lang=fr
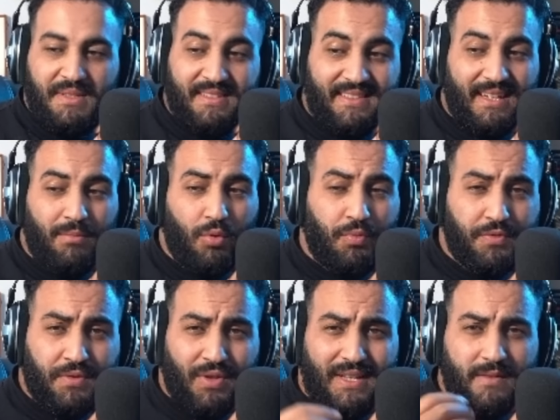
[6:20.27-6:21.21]
Mais c'est terrible en plus
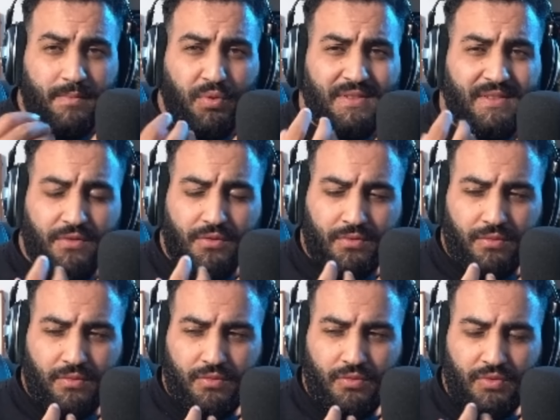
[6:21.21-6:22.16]
parce que
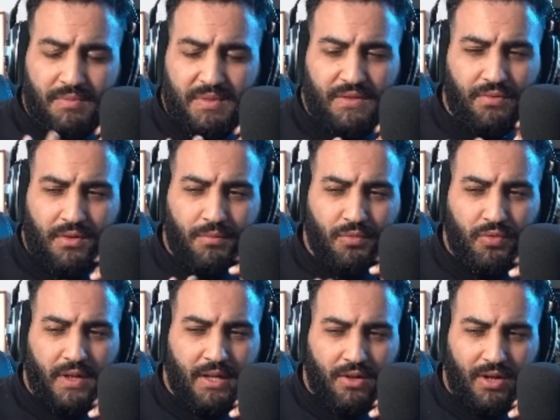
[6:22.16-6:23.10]
l'exposition d'une émission comme
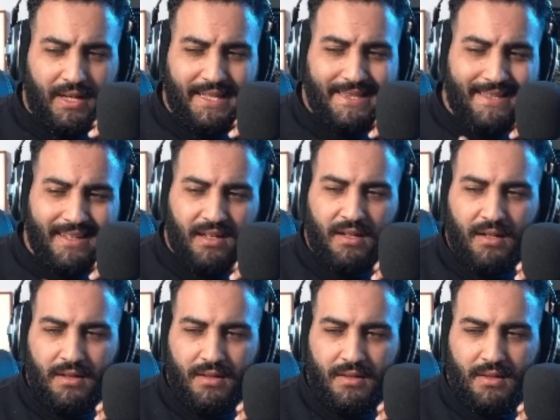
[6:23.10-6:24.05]
Nouvelle École, elle est telle
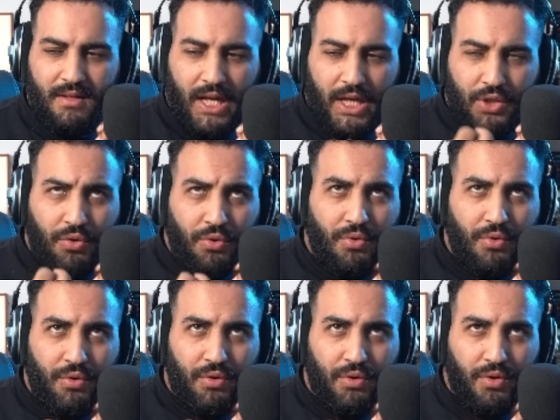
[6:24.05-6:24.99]

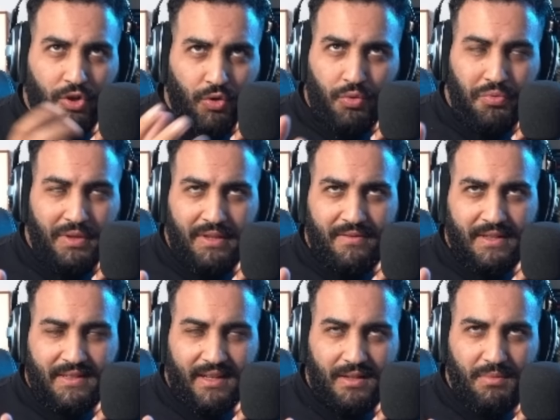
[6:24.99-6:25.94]
que lui, il va
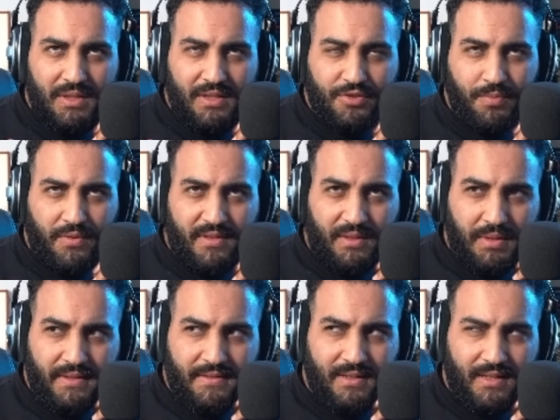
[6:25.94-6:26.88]
être éliminé, je pense,
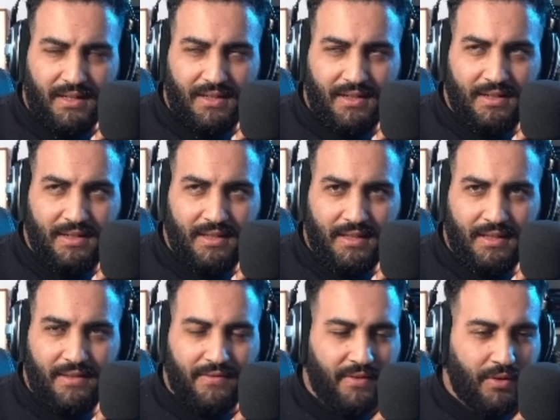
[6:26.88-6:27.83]
après ça.
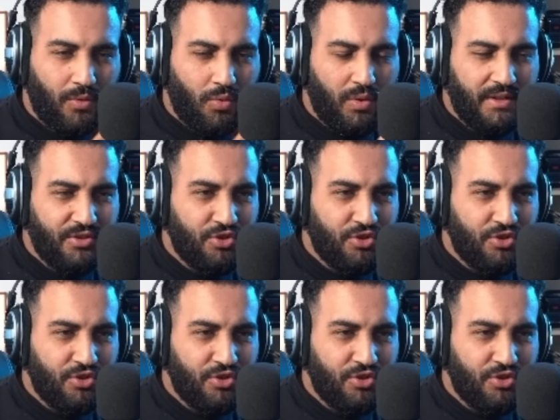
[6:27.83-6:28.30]
Et frérot, les